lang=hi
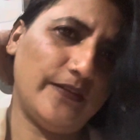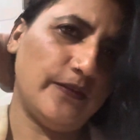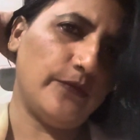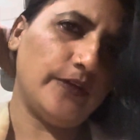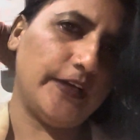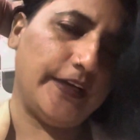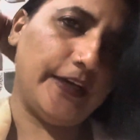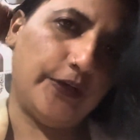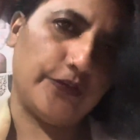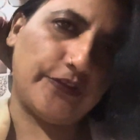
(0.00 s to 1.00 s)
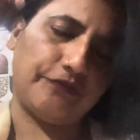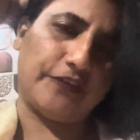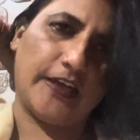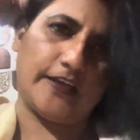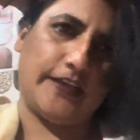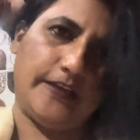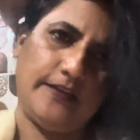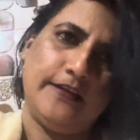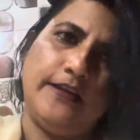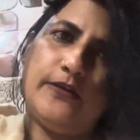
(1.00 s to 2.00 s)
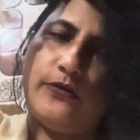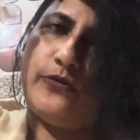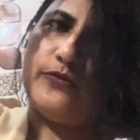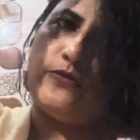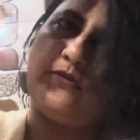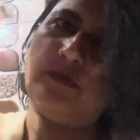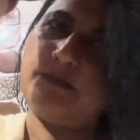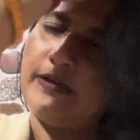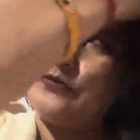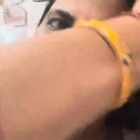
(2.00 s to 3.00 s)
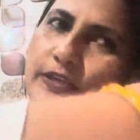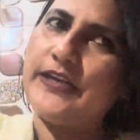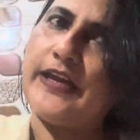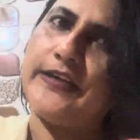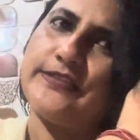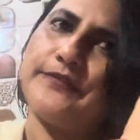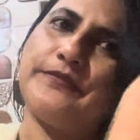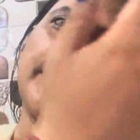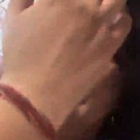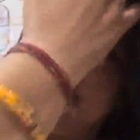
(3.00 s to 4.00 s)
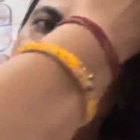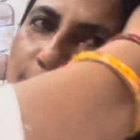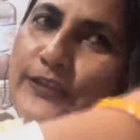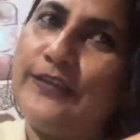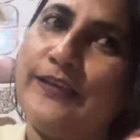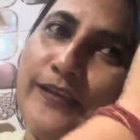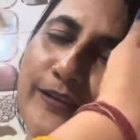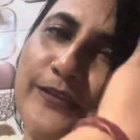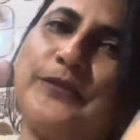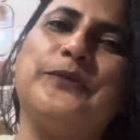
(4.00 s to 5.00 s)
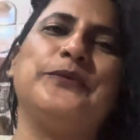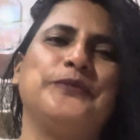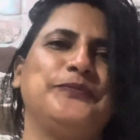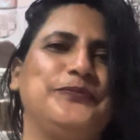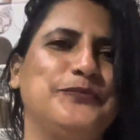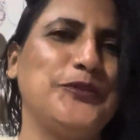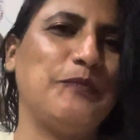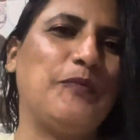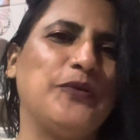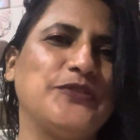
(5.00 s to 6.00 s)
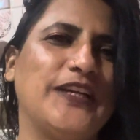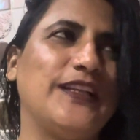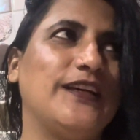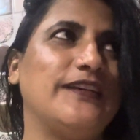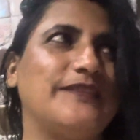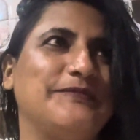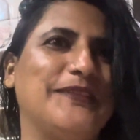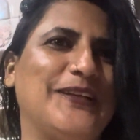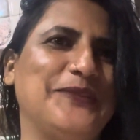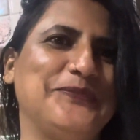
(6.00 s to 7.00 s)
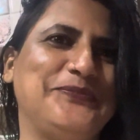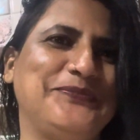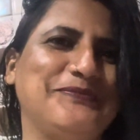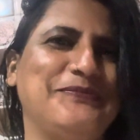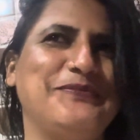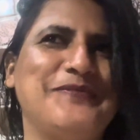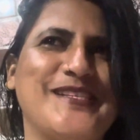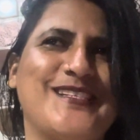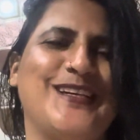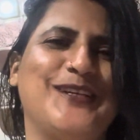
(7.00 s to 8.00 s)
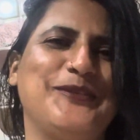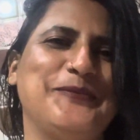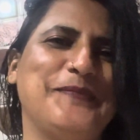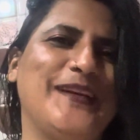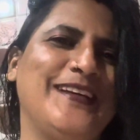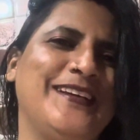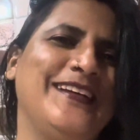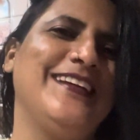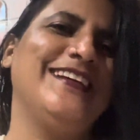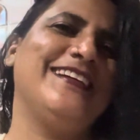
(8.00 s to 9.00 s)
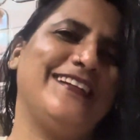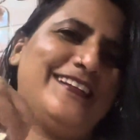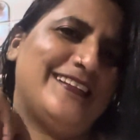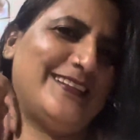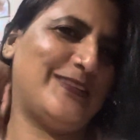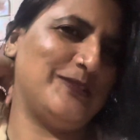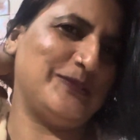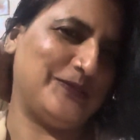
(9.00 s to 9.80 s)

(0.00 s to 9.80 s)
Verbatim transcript: उनकी डे शिफ्ट आ गई है और बार उनकी नाइट शिफ्ट रहती थी तो मुझे बहुत ज़्यादा मतलब मिस कर रही हूँ मैं तो